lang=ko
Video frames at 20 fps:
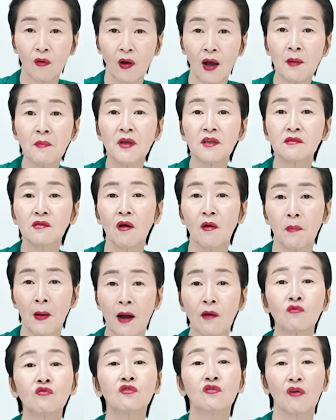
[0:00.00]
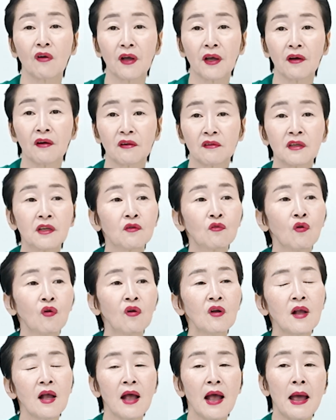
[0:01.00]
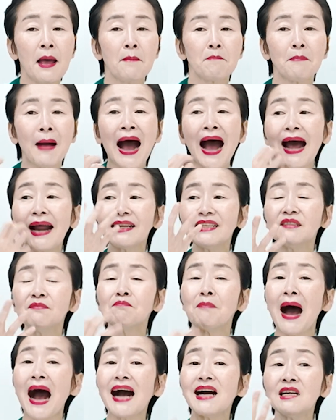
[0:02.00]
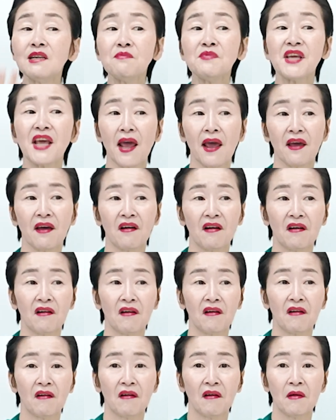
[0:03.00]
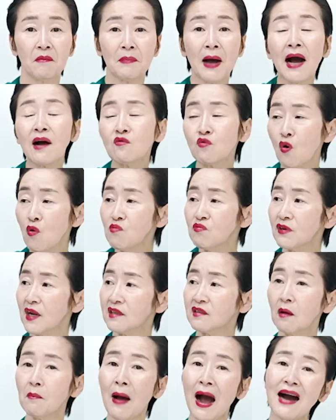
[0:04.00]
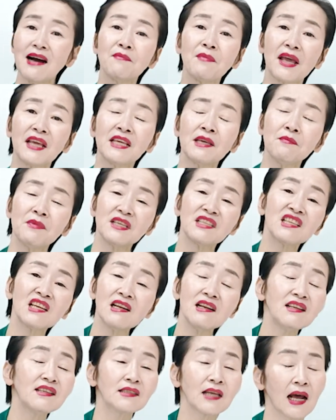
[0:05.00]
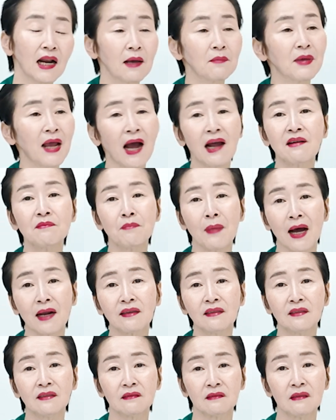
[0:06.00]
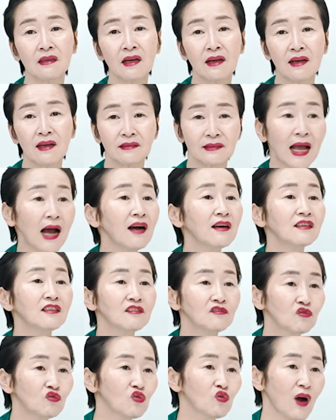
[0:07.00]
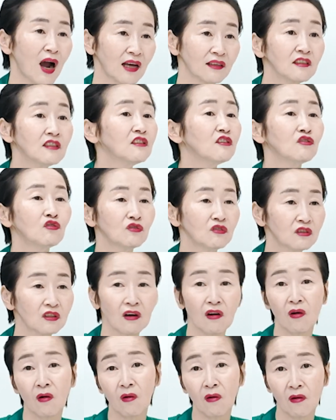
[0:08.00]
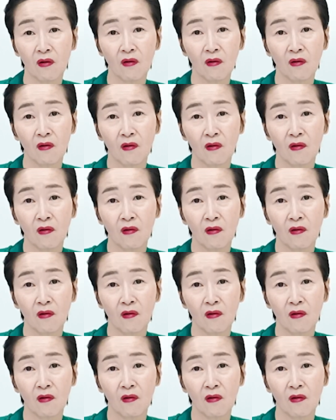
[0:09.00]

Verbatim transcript: 하면서 바꿀 거예요. 그리고 말은 마음이에요. 마음고물에서 마음의 힘이 실린 사람이 하는 말은 땅을 흔들고 하늘을 흔들어.